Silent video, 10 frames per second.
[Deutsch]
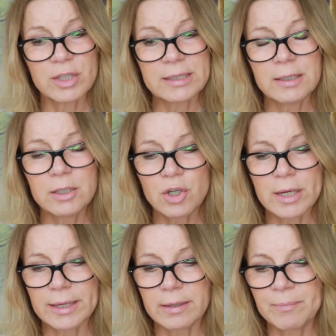Jenny nicht
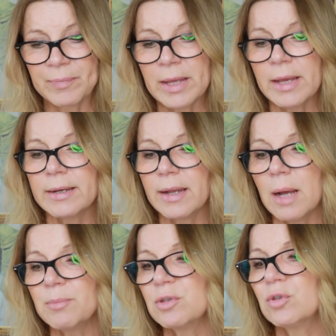schlecht. Der
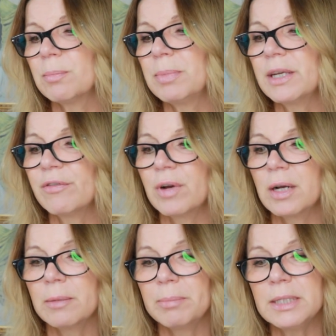absolute
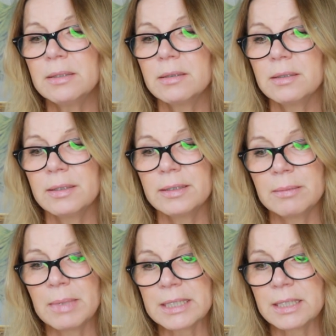Blickfang bildete
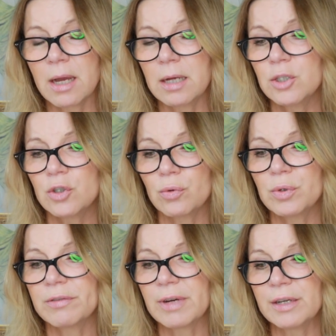die
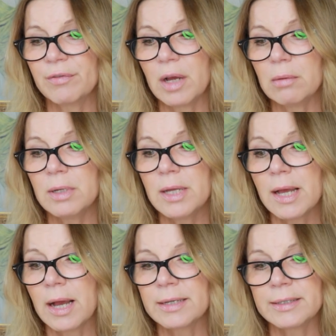mexikanisch-grüne Wandfarbe,
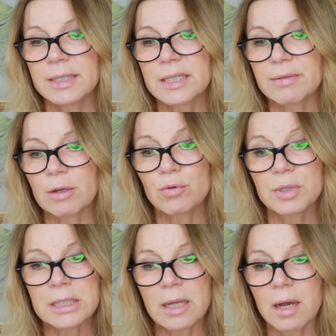an der zwei
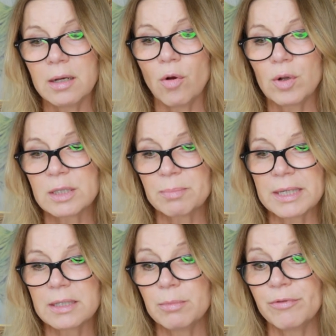rustikale
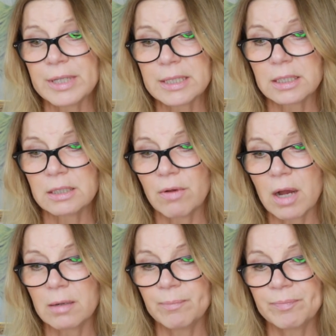Holzbretter befestigt
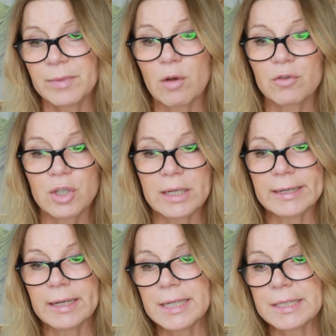waren. Darauf
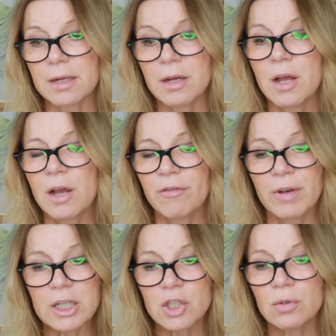standen Gläser,
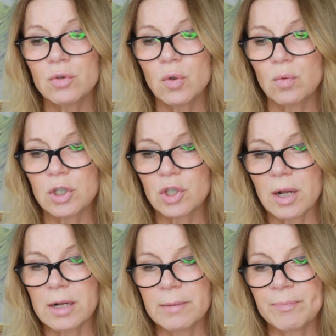Flaschen und
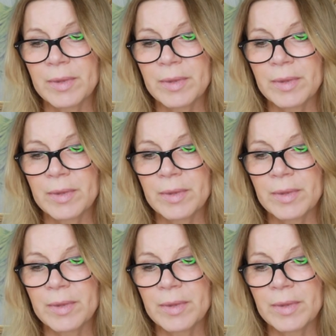Tonschalen.